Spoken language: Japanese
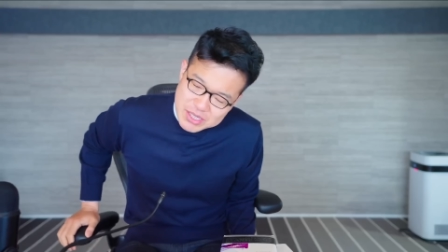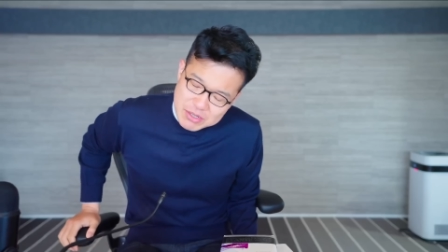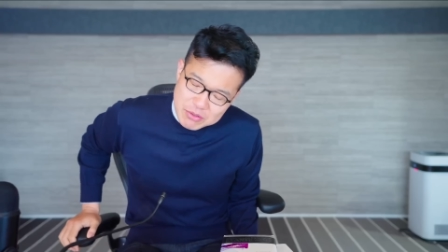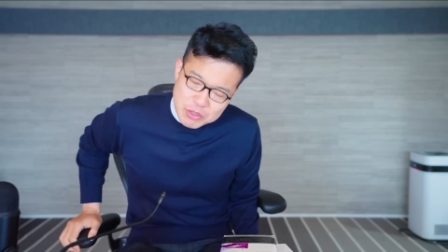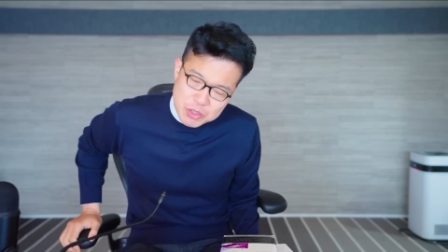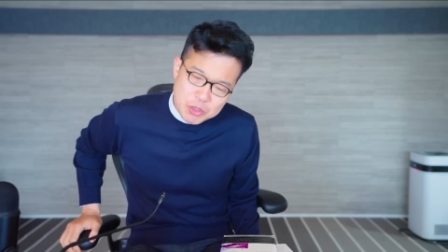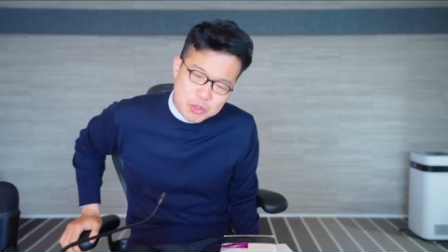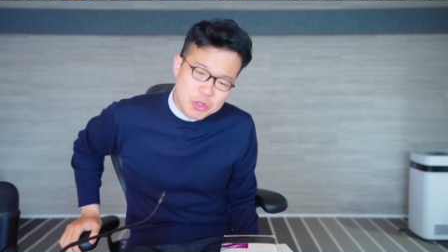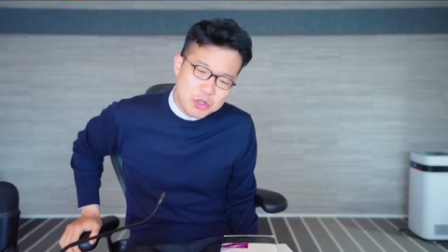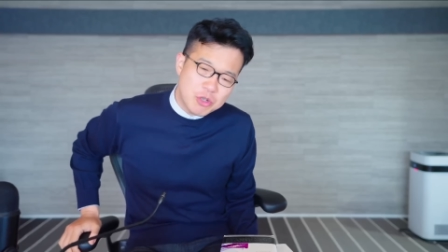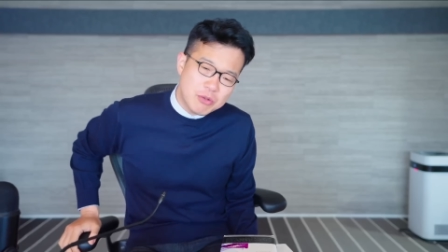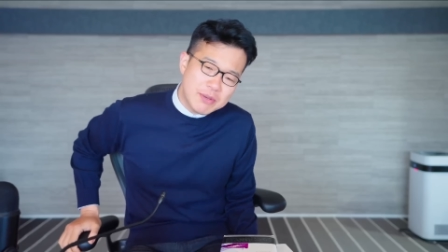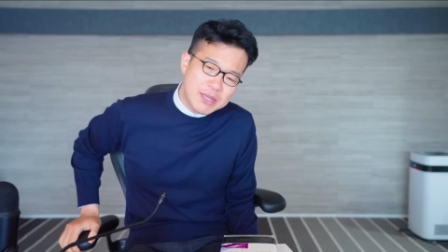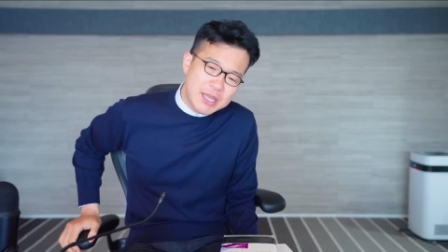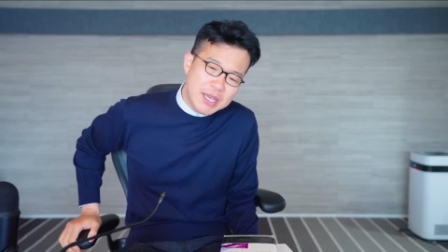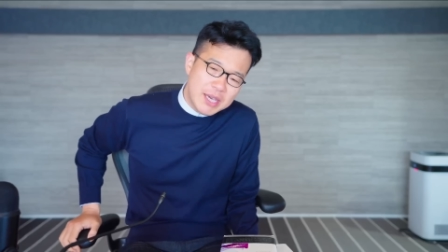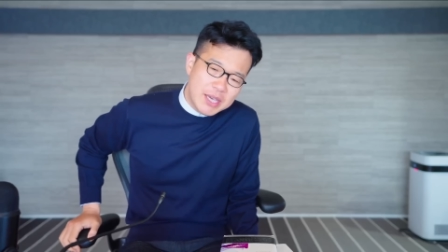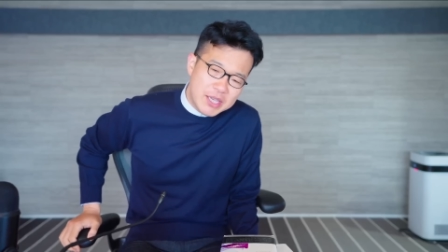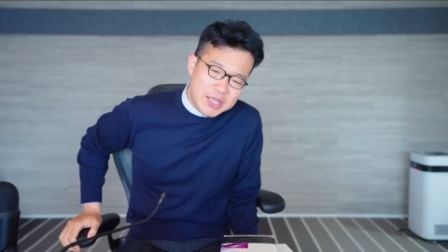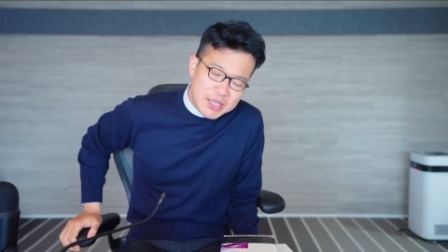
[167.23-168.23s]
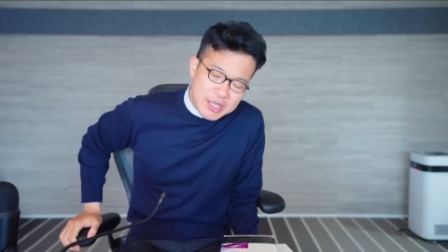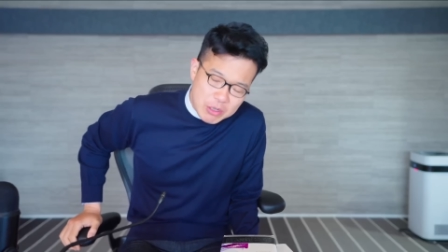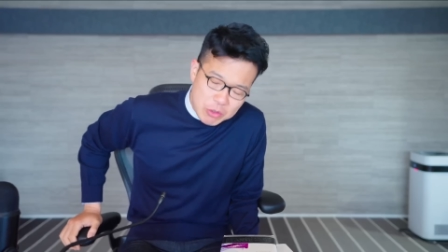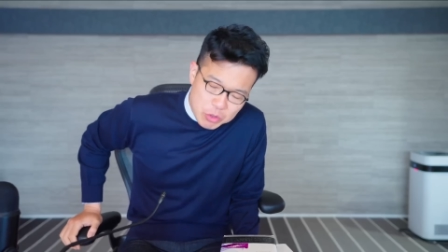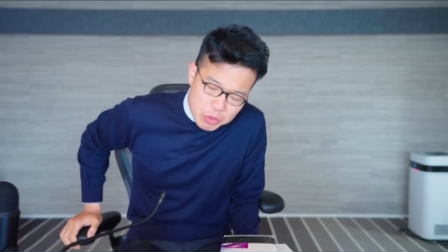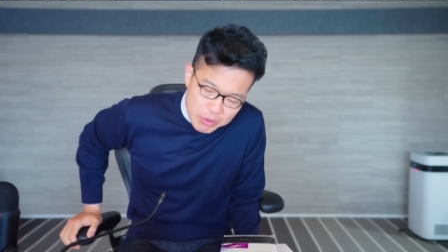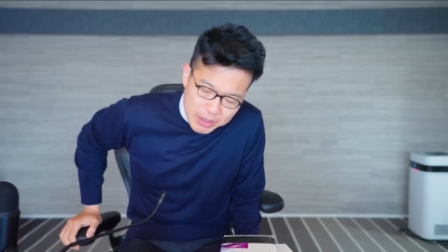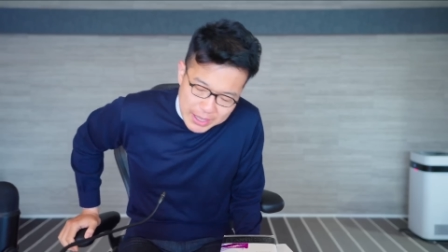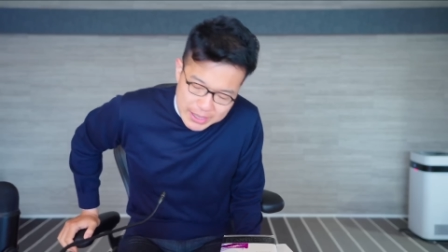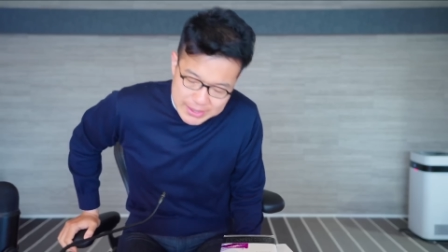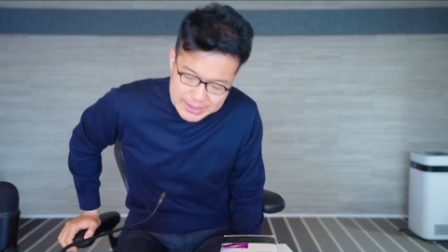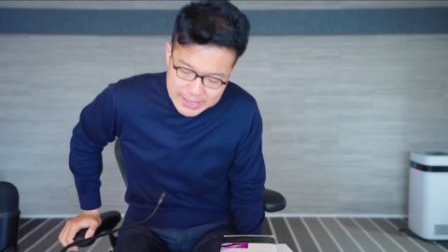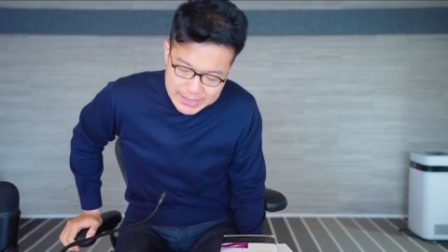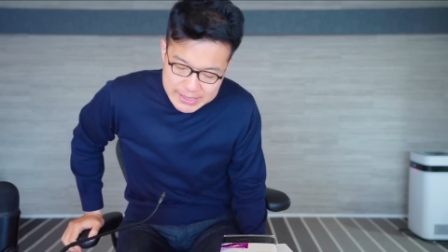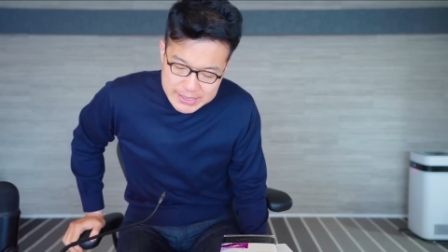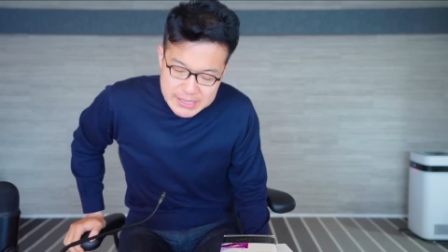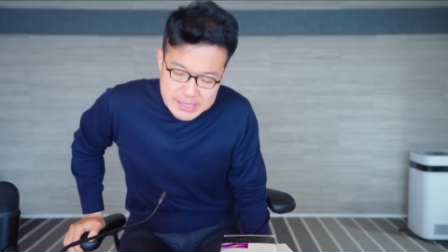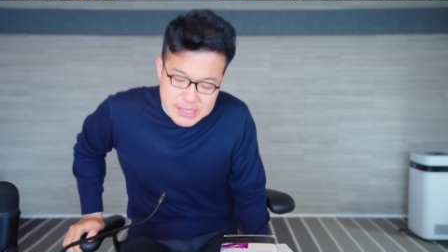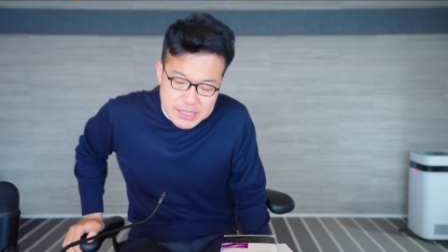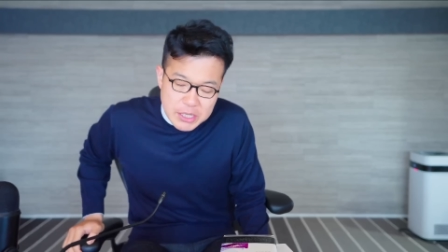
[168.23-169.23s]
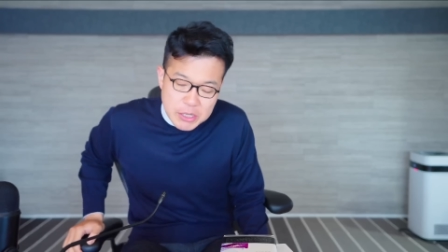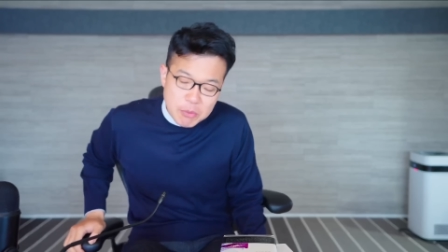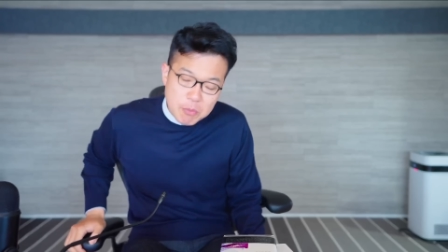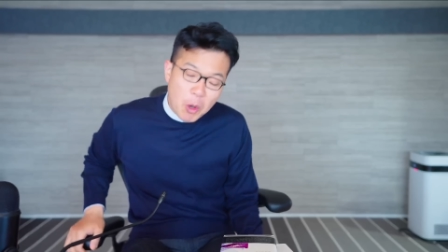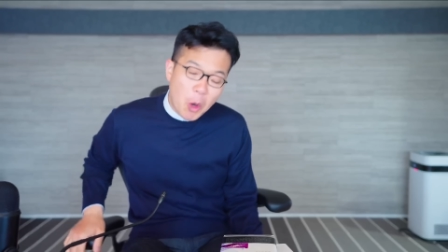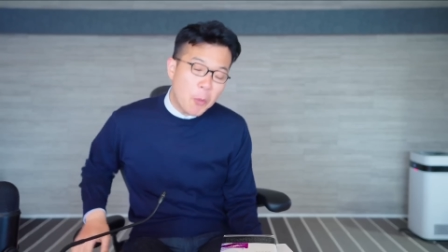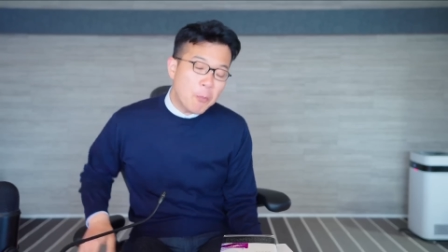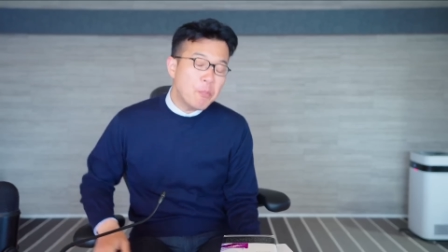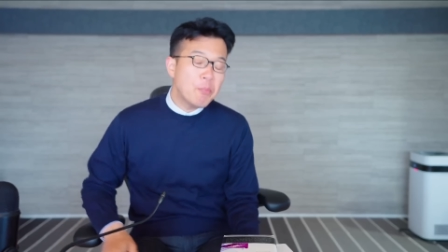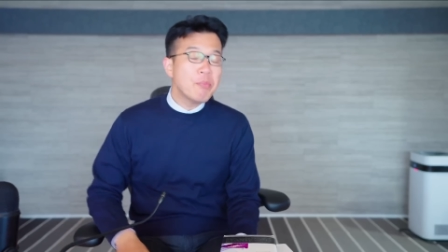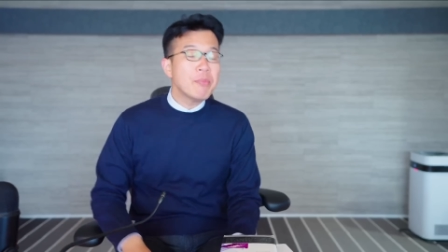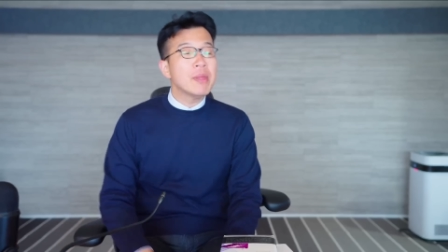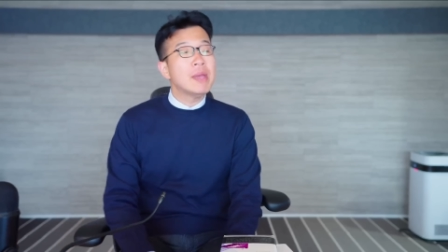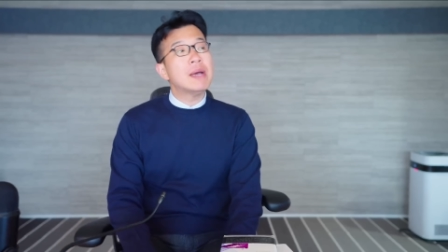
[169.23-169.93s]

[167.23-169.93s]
山を頂上まで行ったことはないんですけども、